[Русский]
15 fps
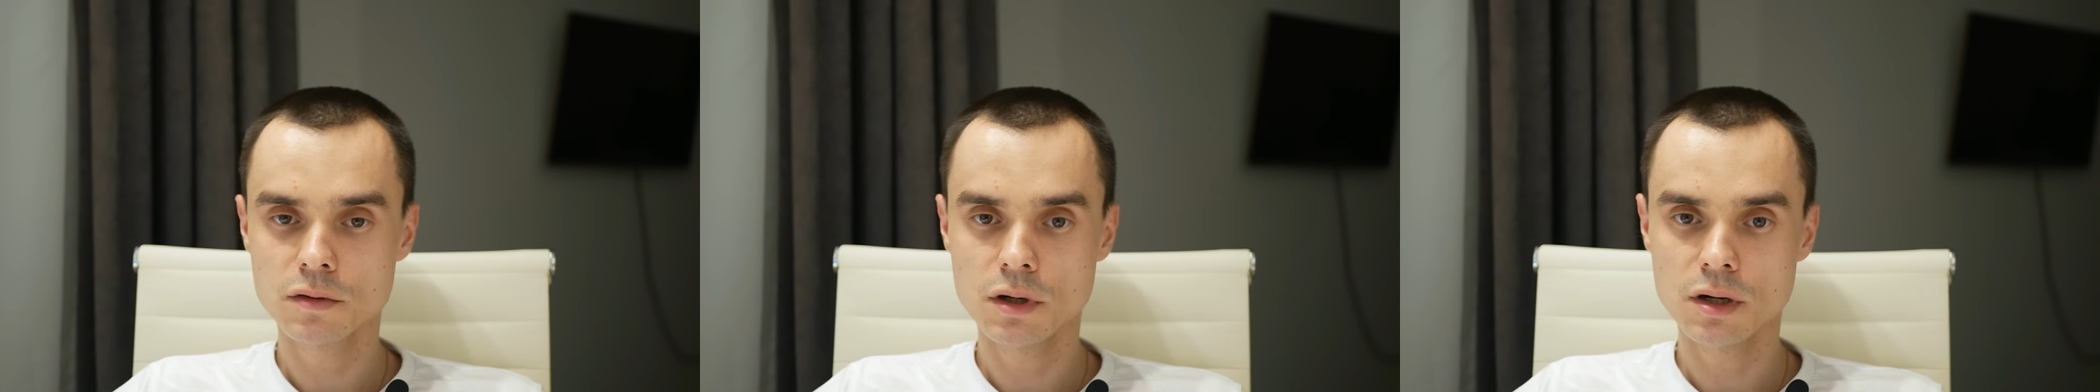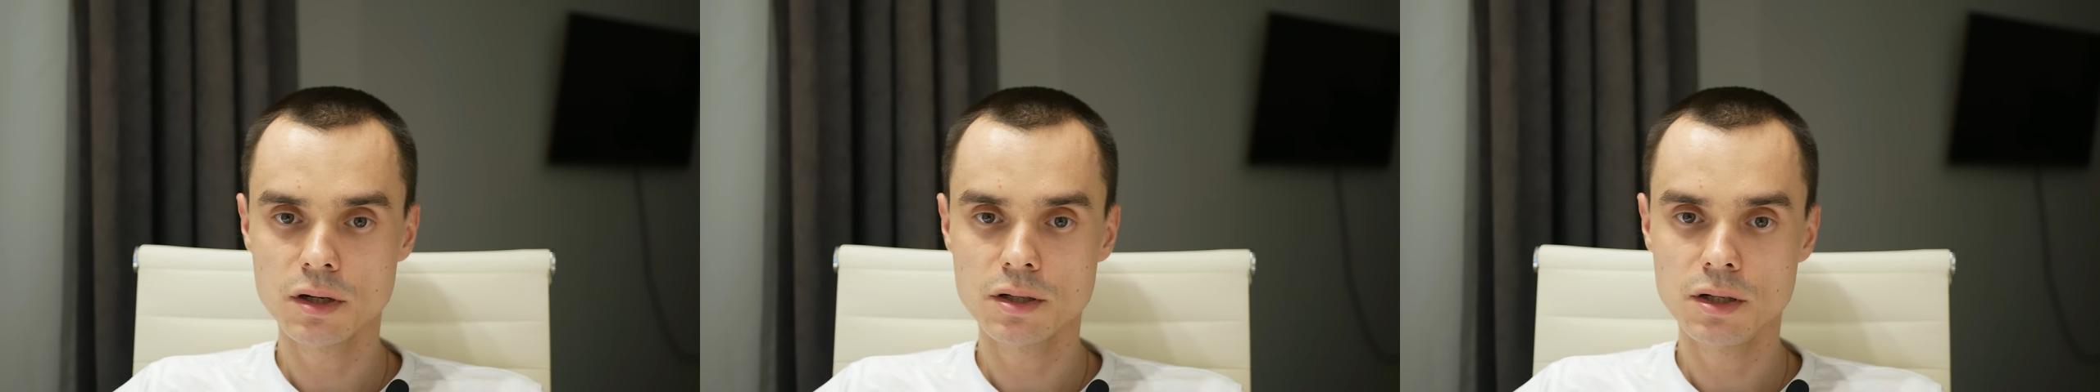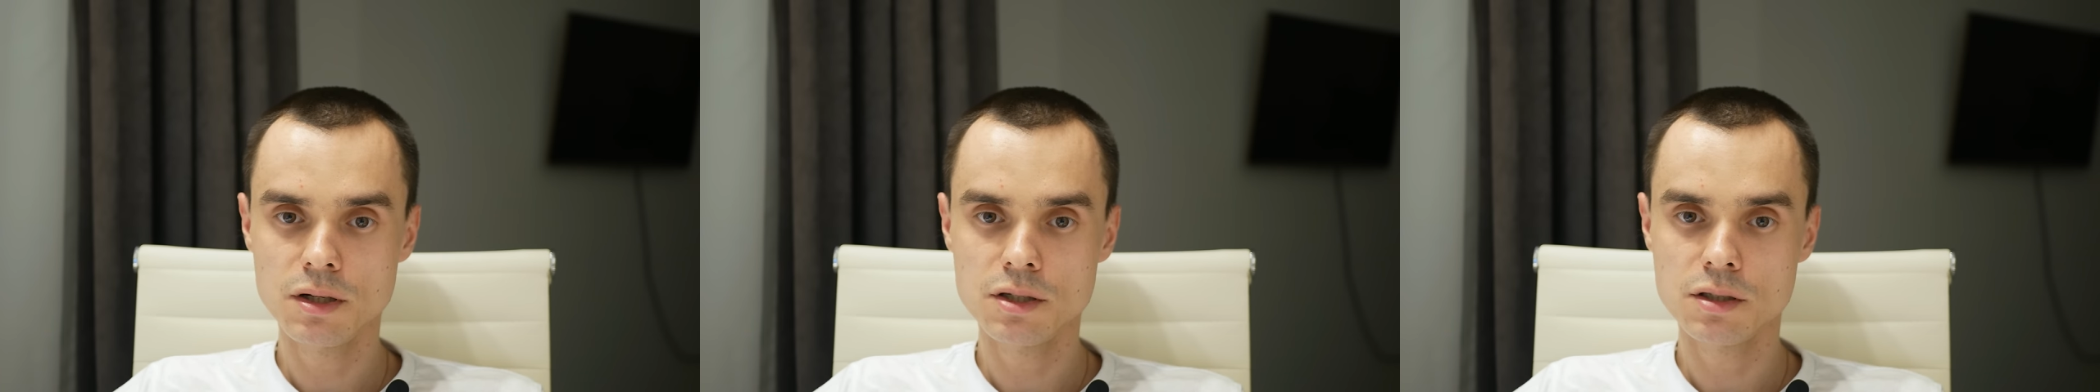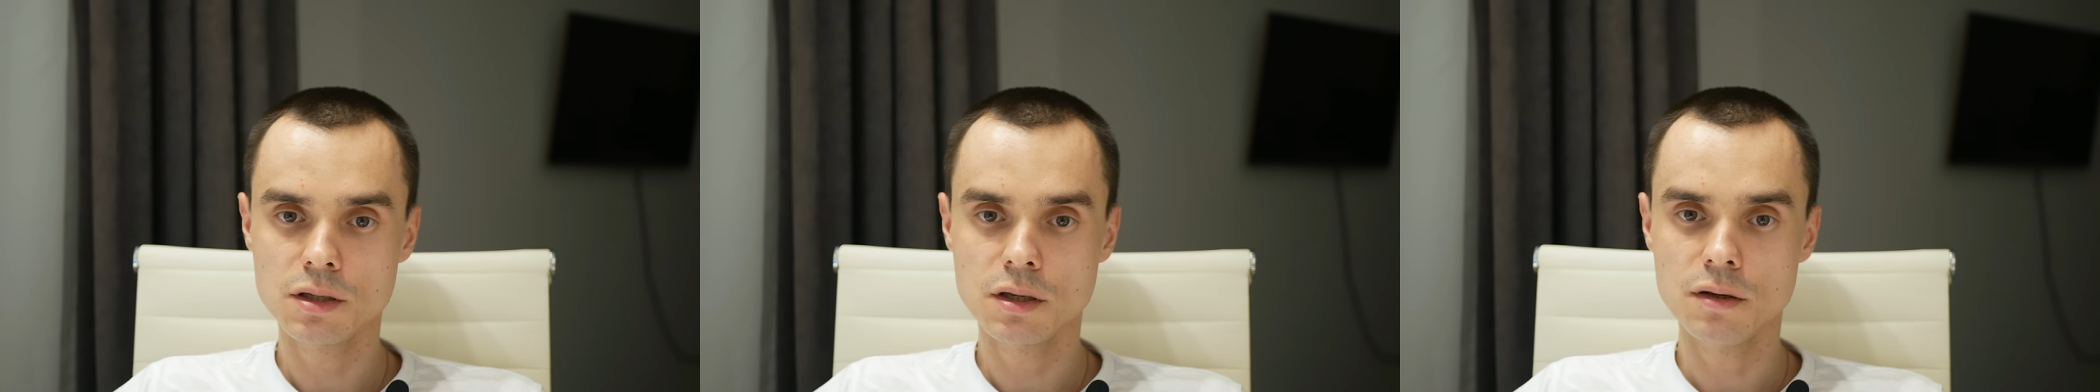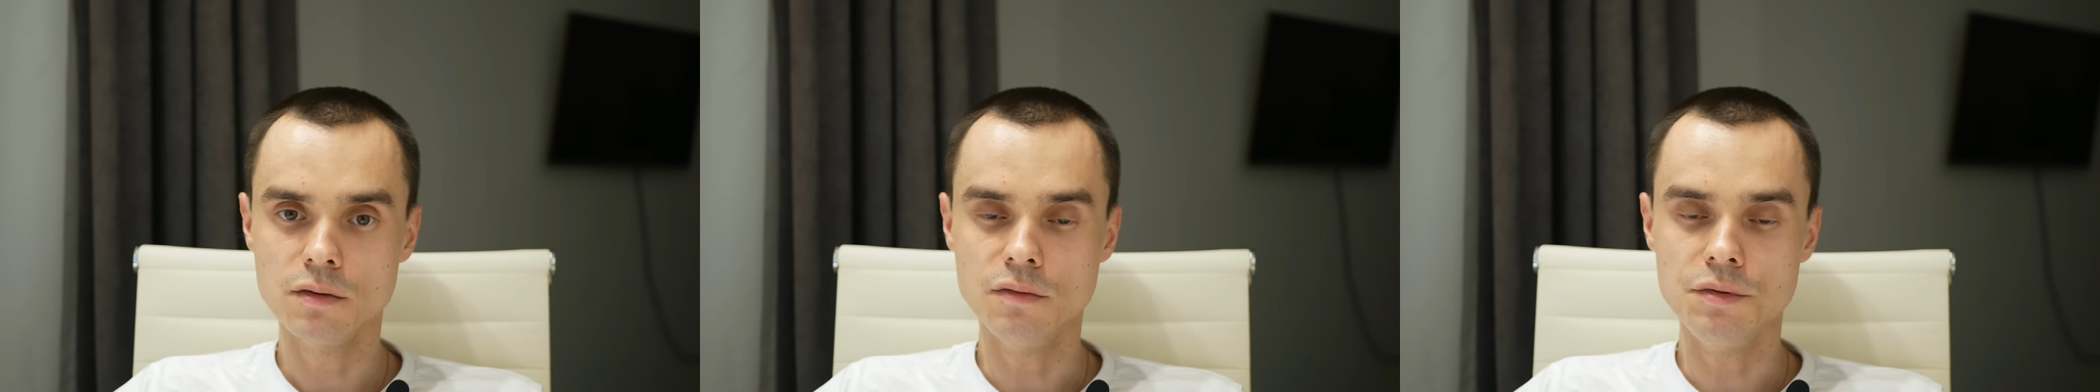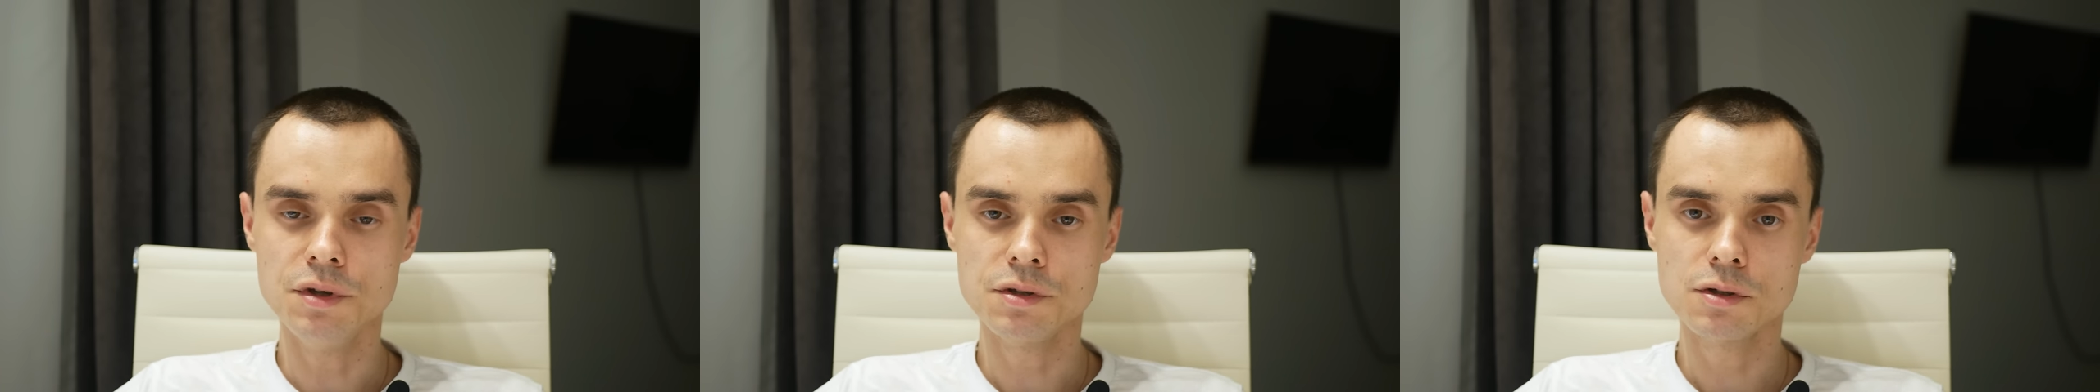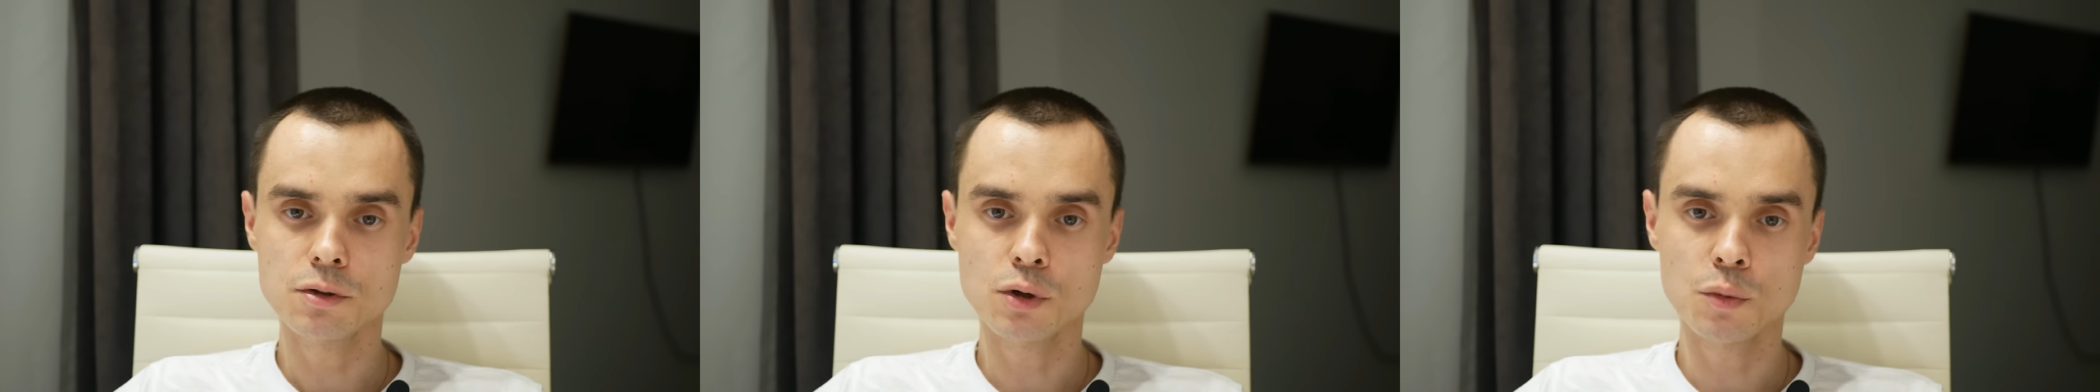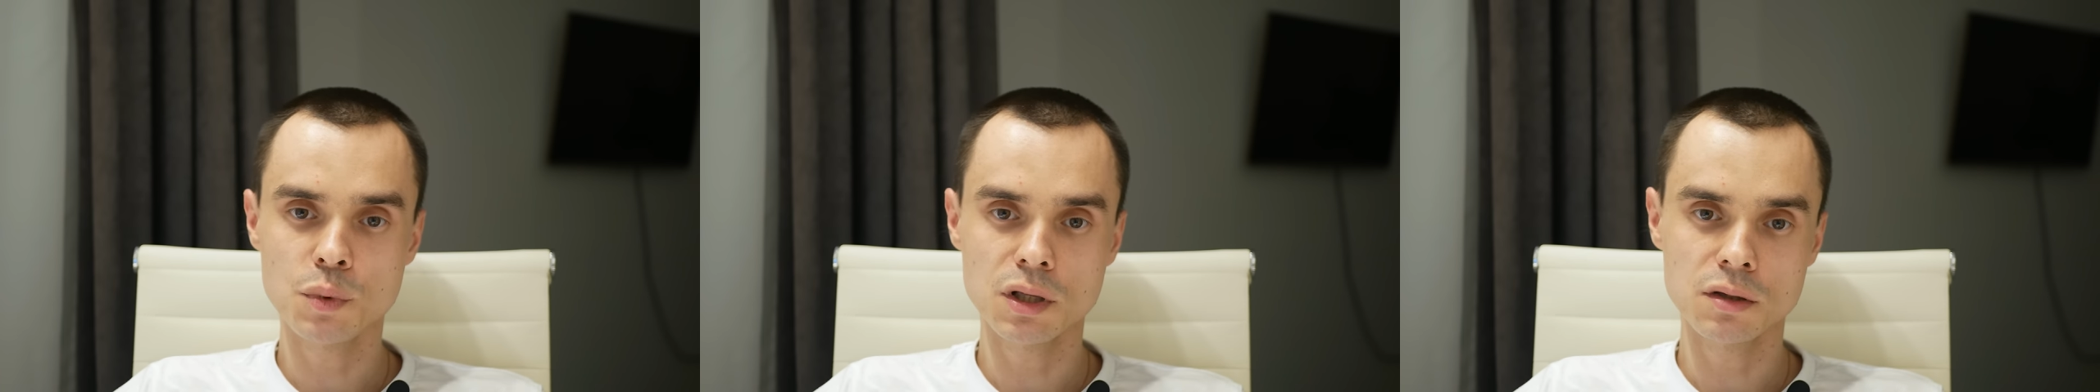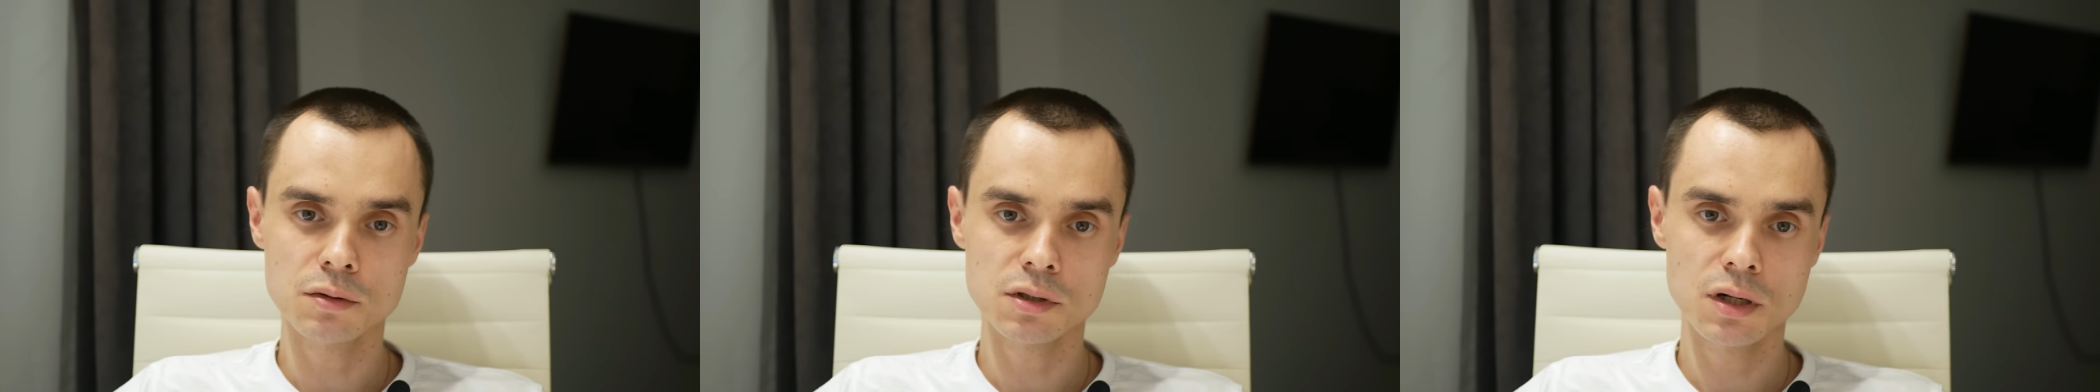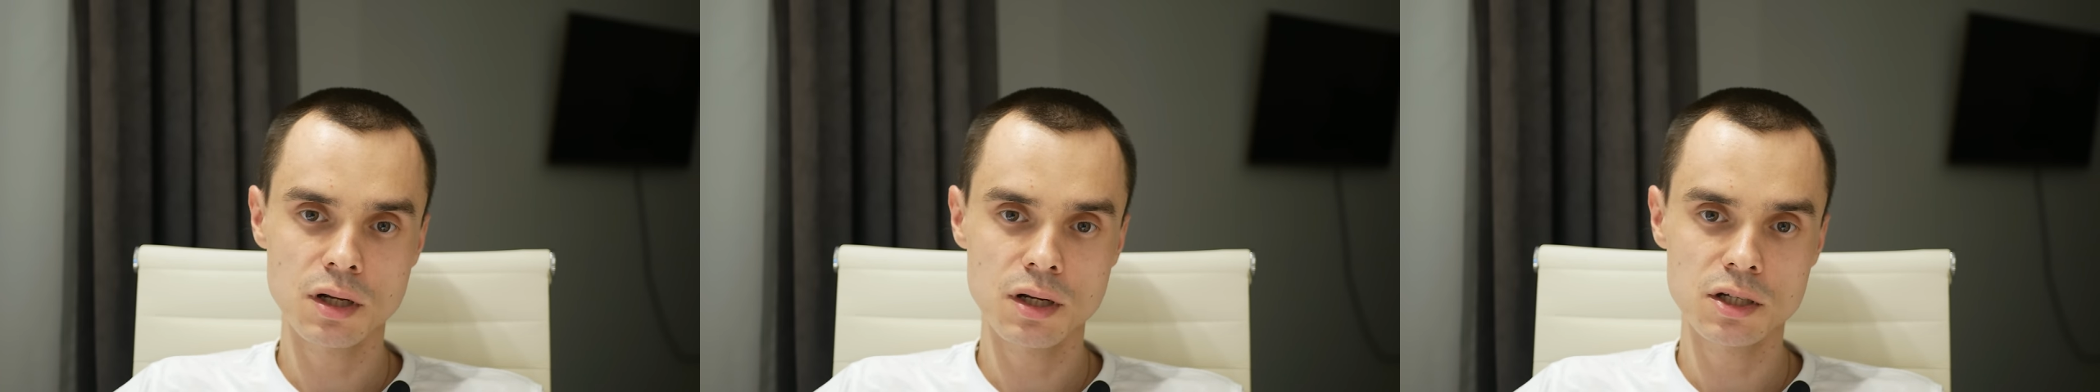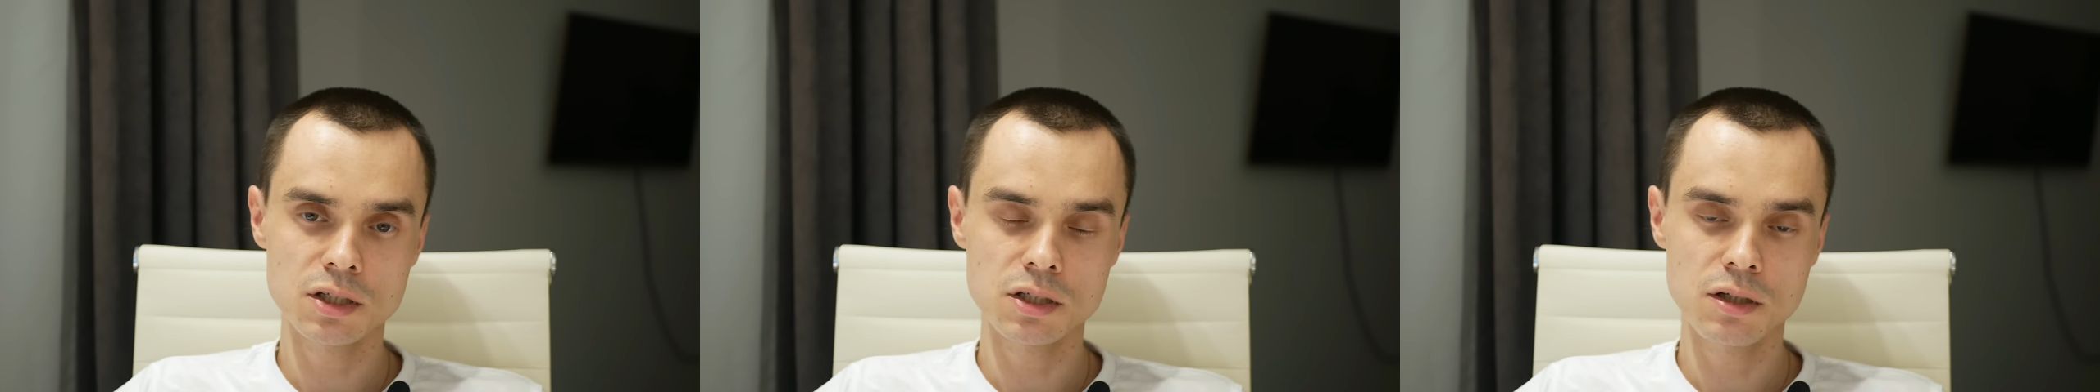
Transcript: характеристики в 245-м Solaris,